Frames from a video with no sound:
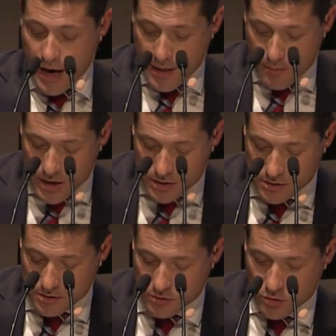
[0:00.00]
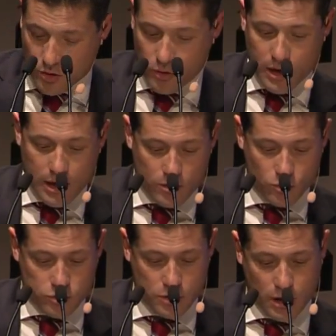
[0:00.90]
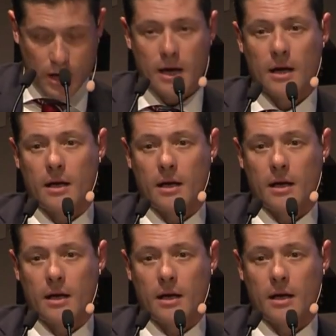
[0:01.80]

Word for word: Además, yo creo que la industria